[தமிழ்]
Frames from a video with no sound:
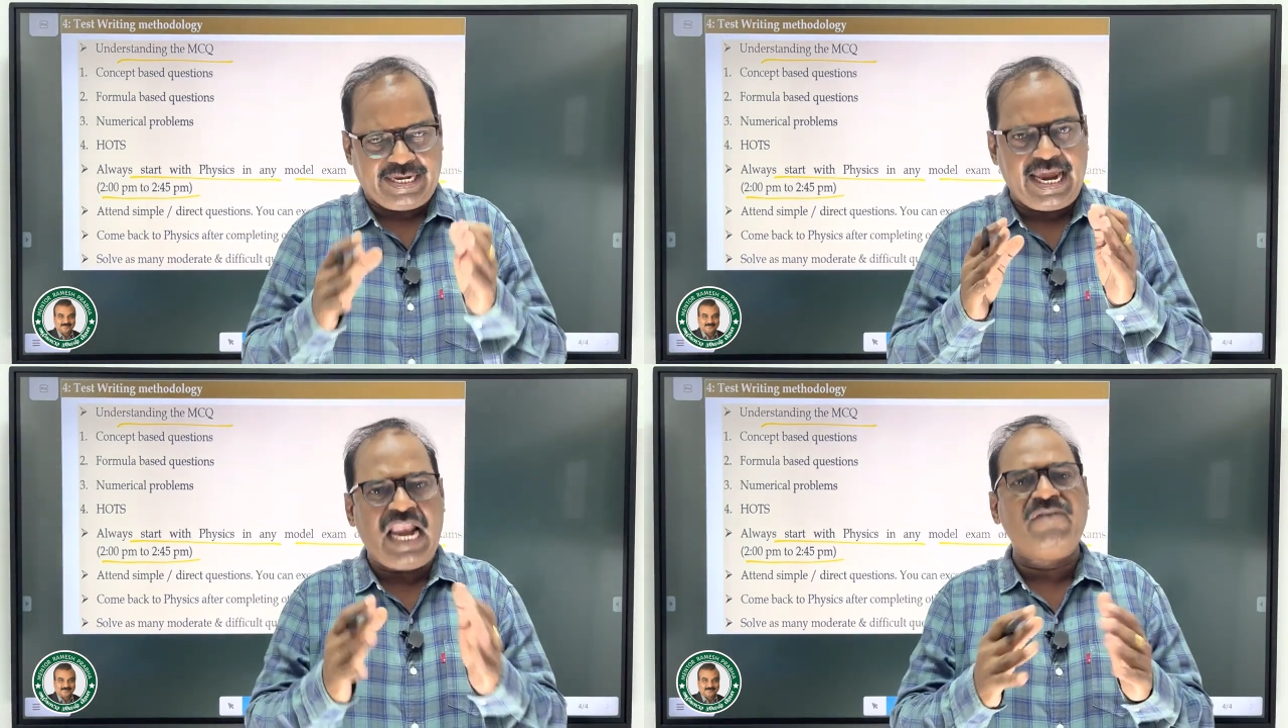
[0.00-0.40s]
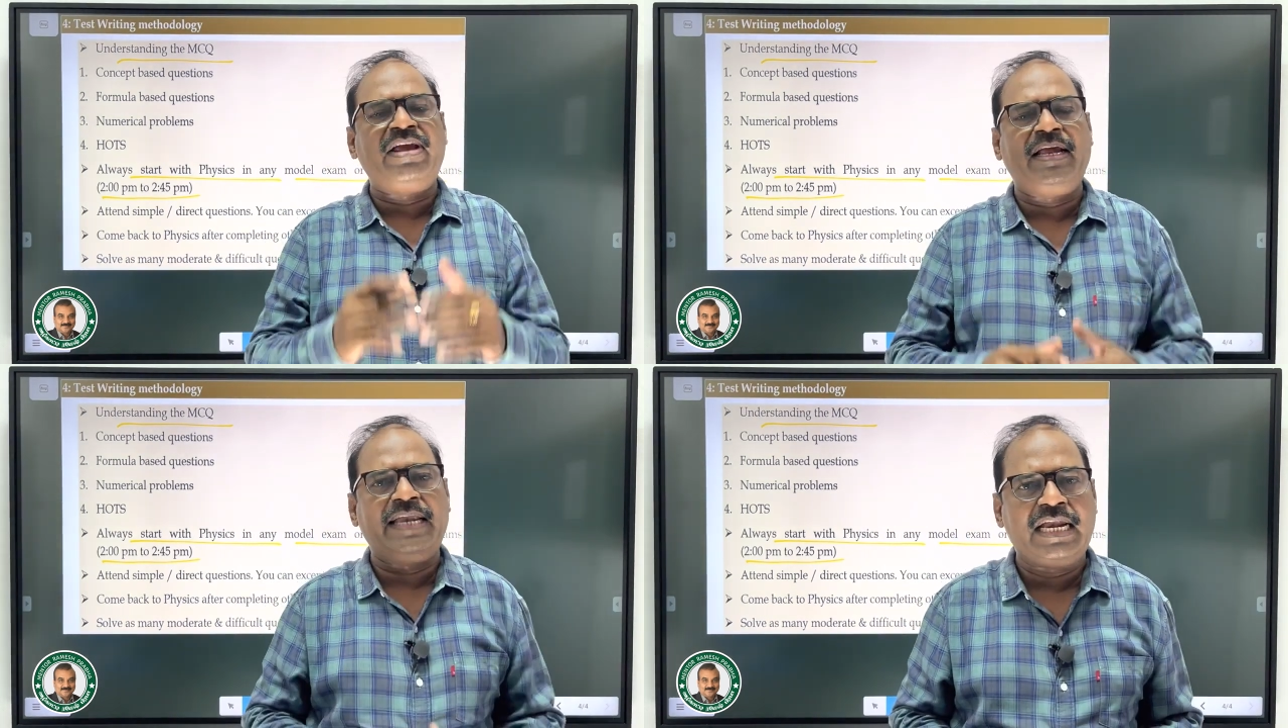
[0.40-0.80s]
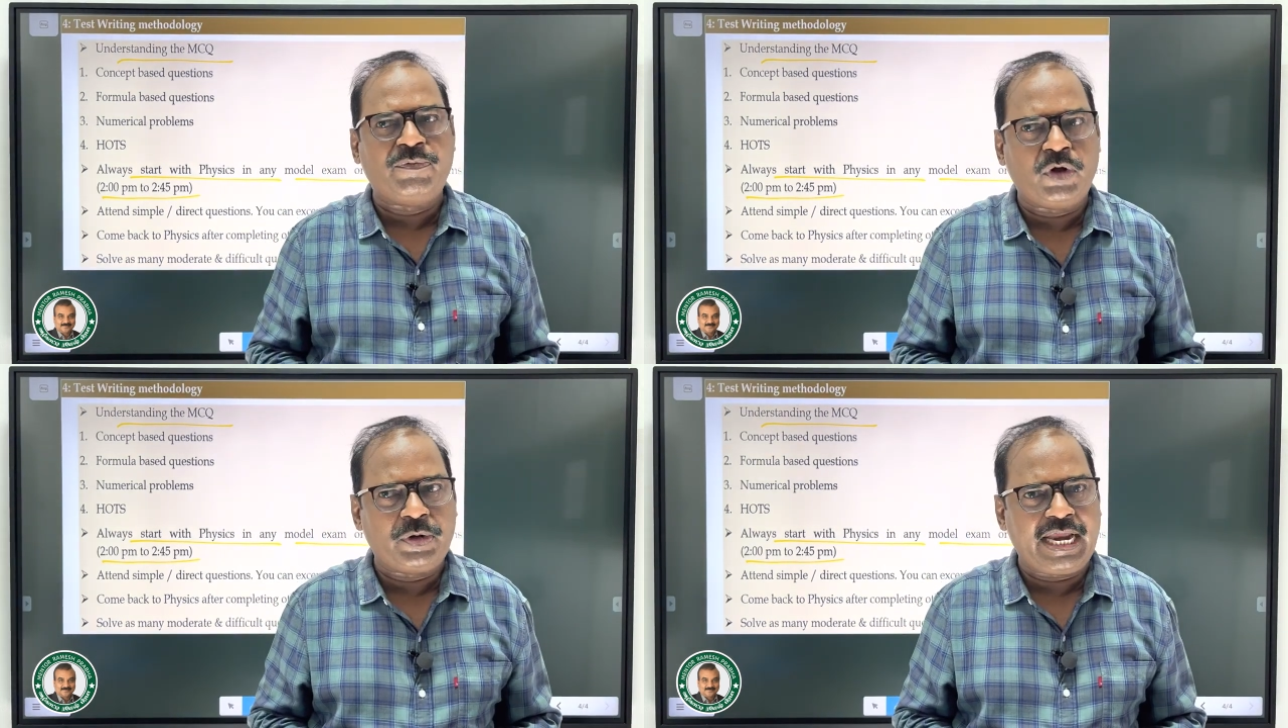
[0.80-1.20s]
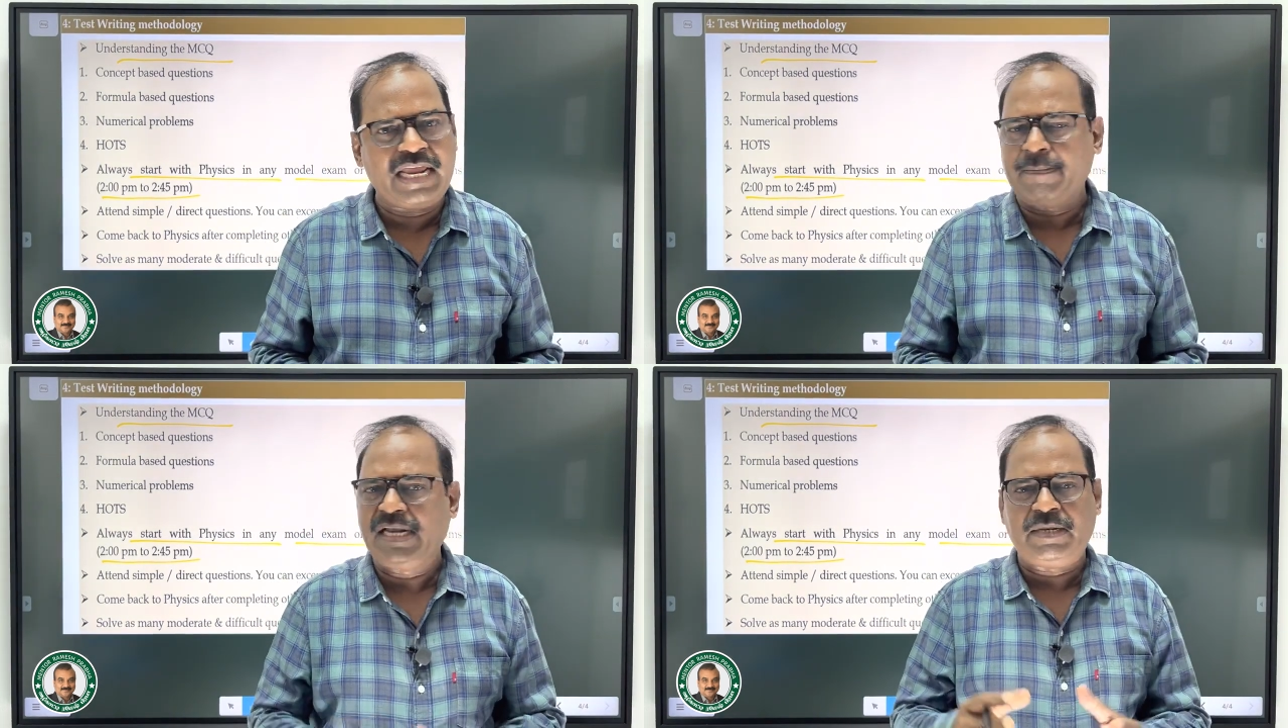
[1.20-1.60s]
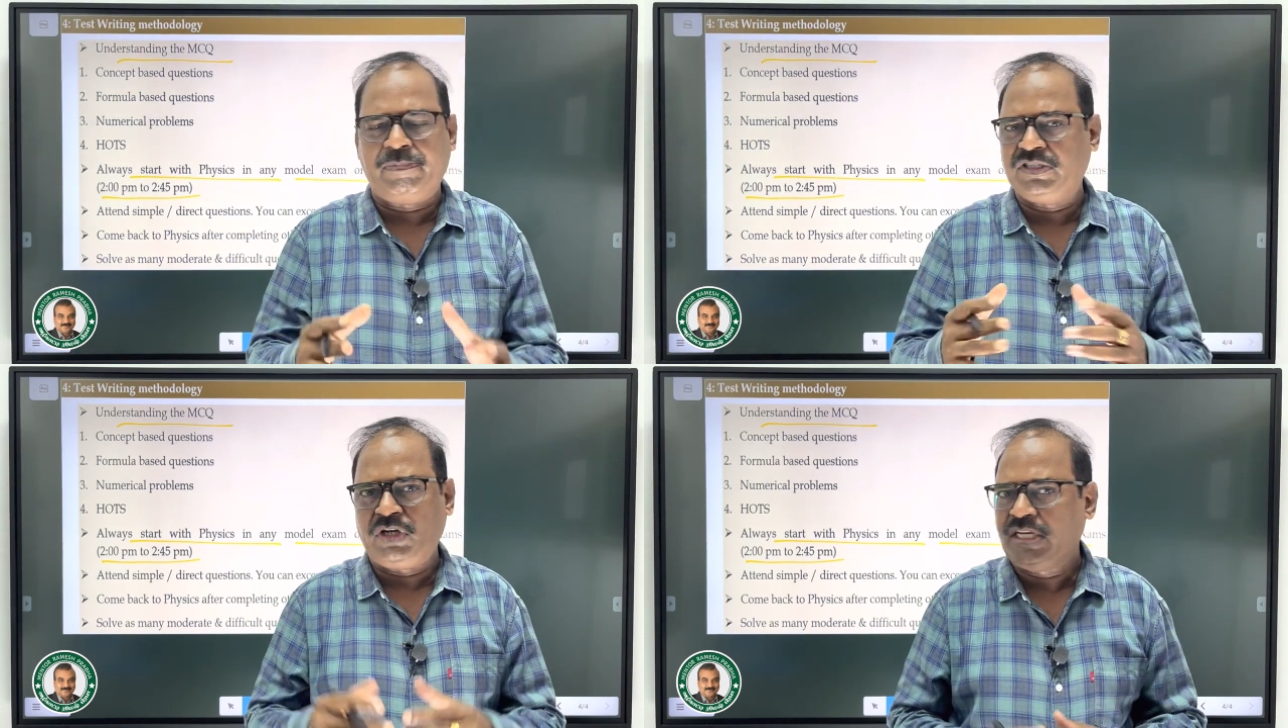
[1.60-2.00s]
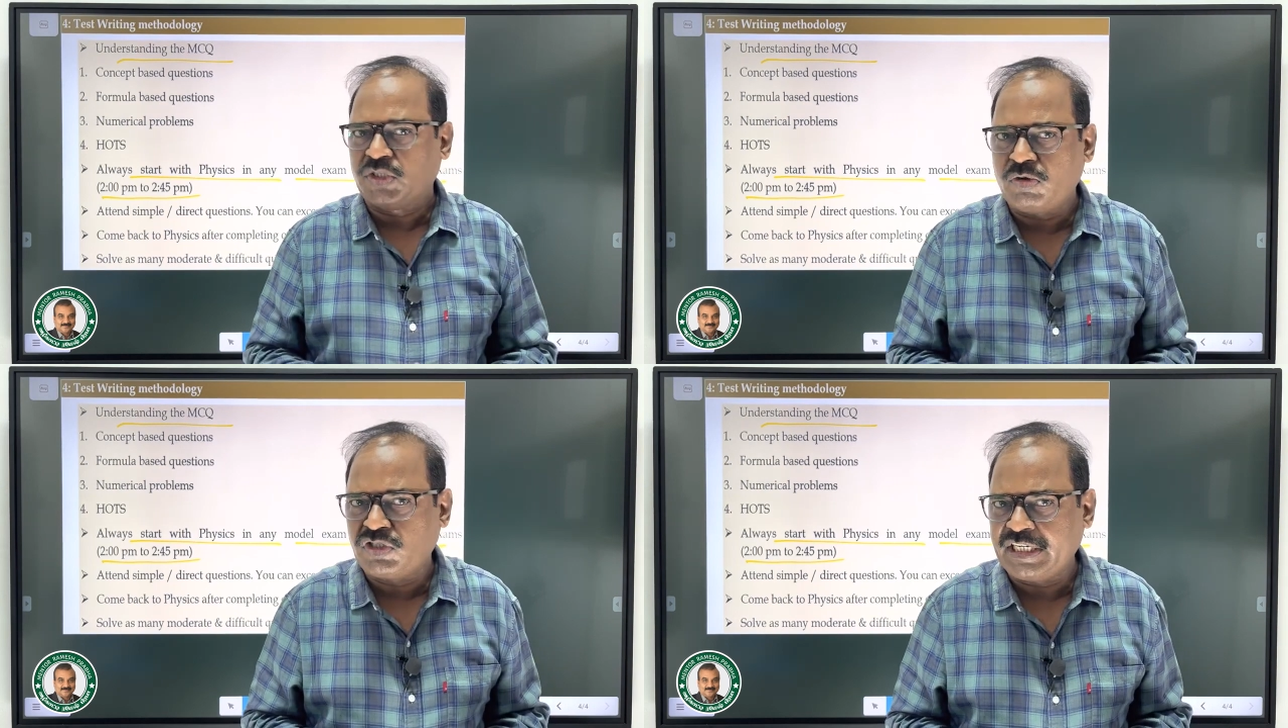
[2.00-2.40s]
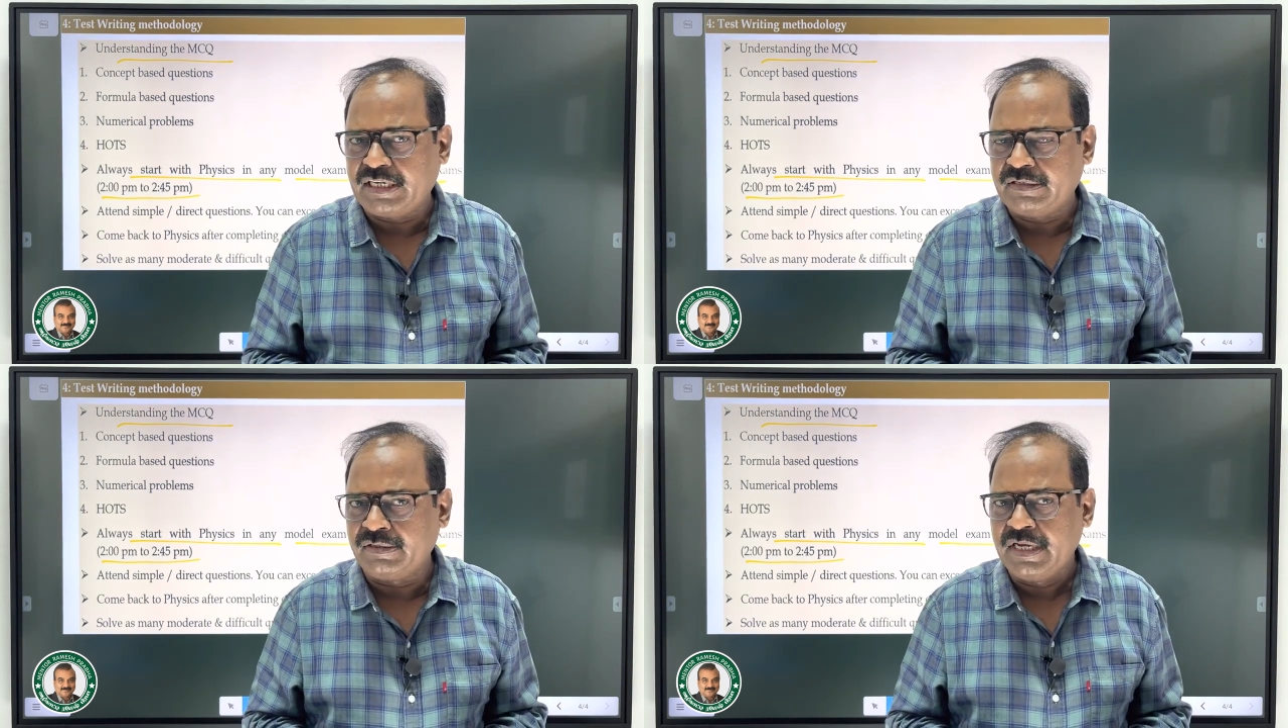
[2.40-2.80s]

கேள்விகள் என்ன வரும் எனி மல்டிபிள் சாய்ஸ் கொஸ்டின்